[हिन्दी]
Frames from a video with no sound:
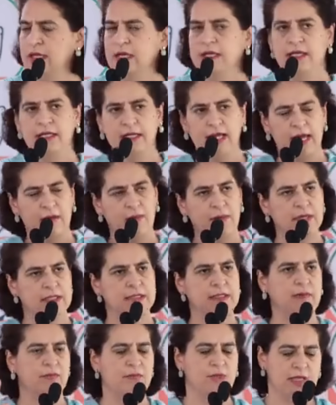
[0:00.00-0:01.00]
ये भी
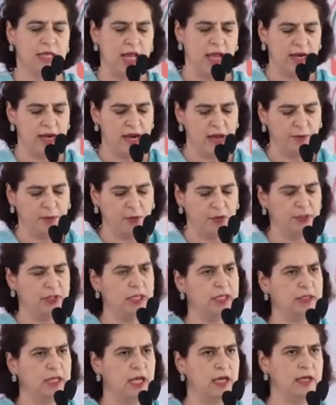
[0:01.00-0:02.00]
संविधान आपको
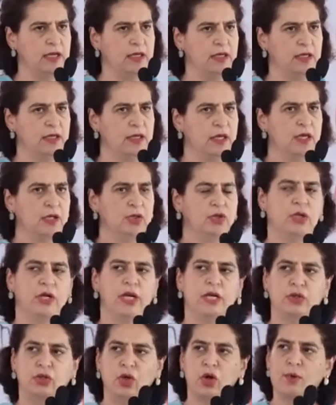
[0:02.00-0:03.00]
देता है तो
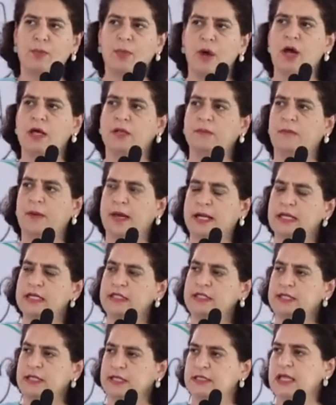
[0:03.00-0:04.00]
ये दो बहुत बड़ी
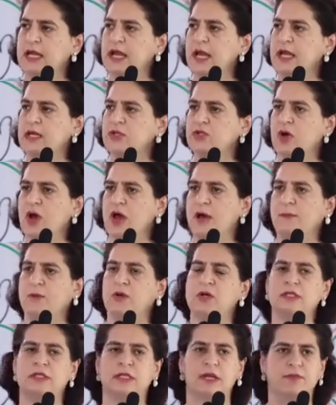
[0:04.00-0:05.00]
चीज़ें हैं जो
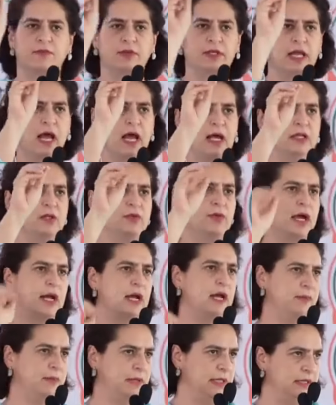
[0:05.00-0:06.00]
आपको संविधान
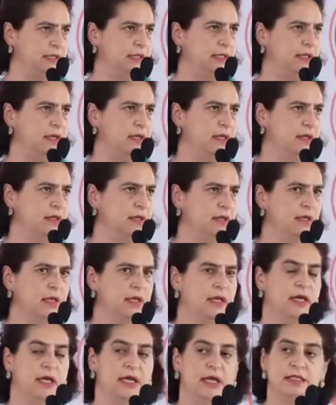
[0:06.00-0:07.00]
द्वारा मिलती हैं
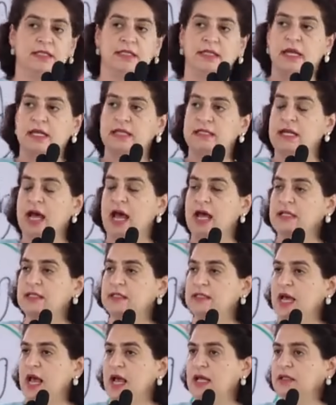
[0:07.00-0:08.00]
इसके साथ
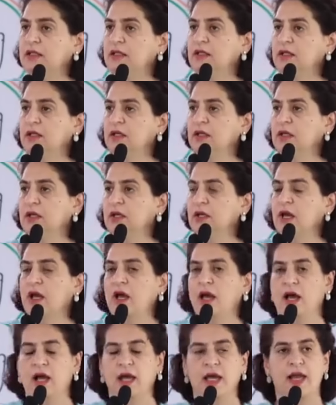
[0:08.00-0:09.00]

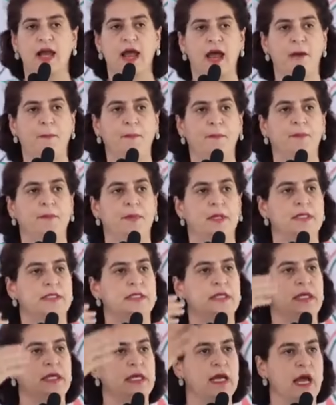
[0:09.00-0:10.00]
साथ अगर आप
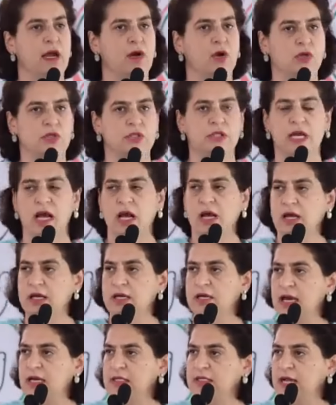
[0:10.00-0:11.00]
किसी की आलोचना
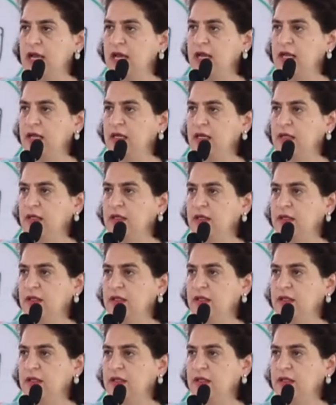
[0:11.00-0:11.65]
करना चाहें